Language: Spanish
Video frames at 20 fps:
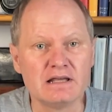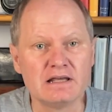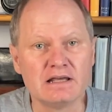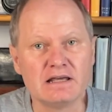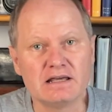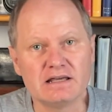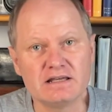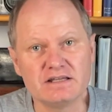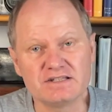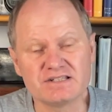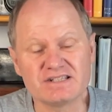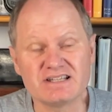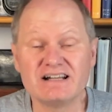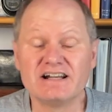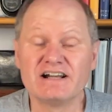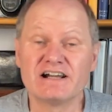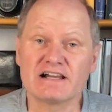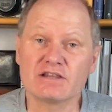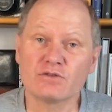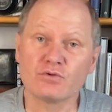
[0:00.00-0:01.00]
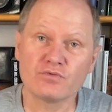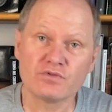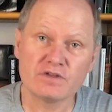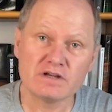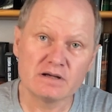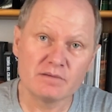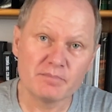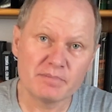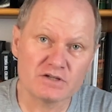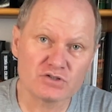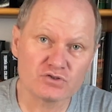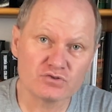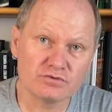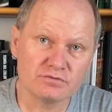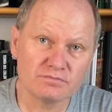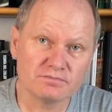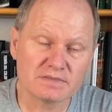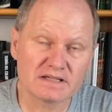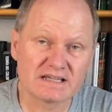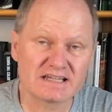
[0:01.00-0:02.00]
es reducir el
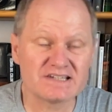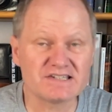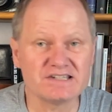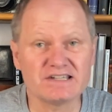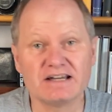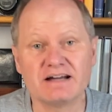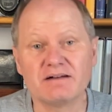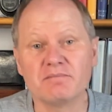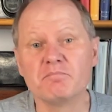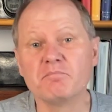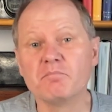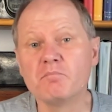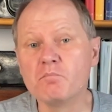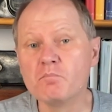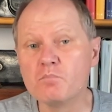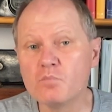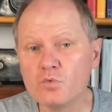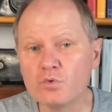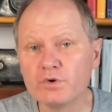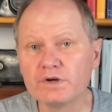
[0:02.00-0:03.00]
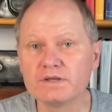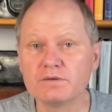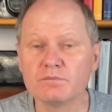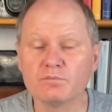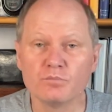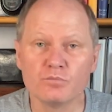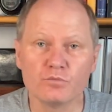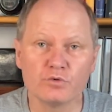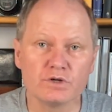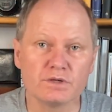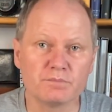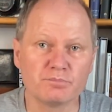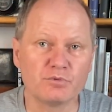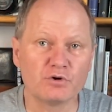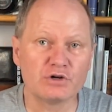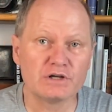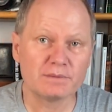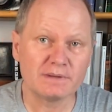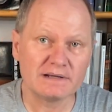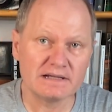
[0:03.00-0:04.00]
peso, que sea muy, muy
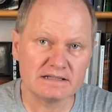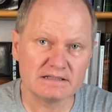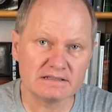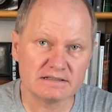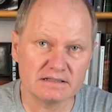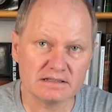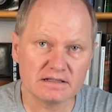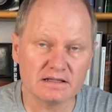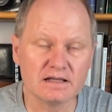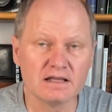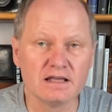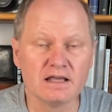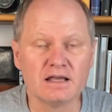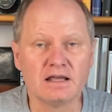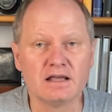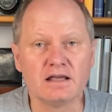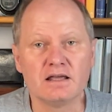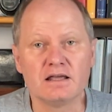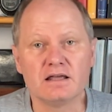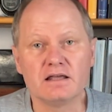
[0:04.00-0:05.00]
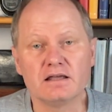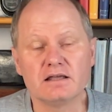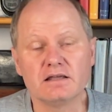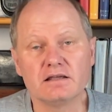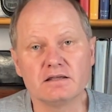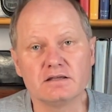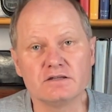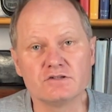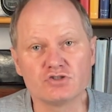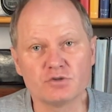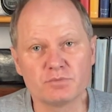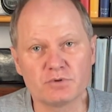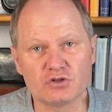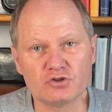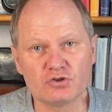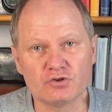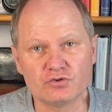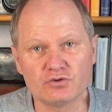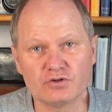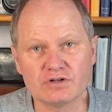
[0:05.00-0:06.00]
polivalente y sobre
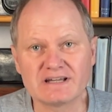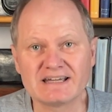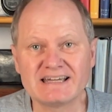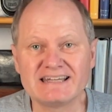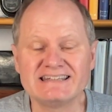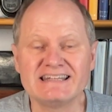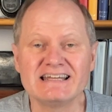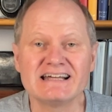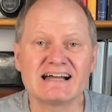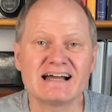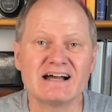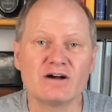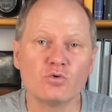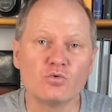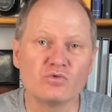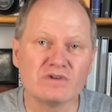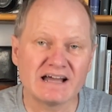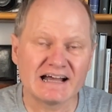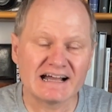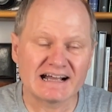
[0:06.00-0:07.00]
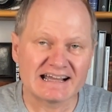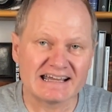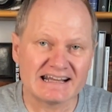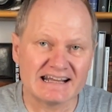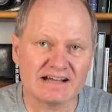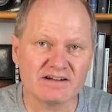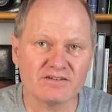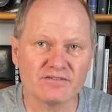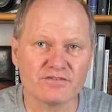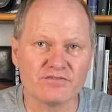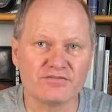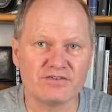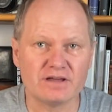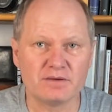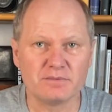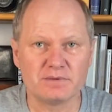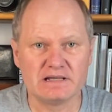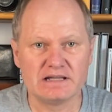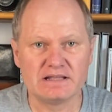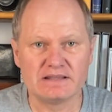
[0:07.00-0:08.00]
todo que tenga una gran
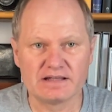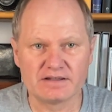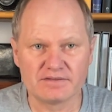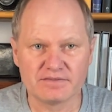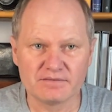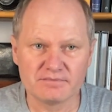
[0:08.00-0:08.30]
fiabilidad.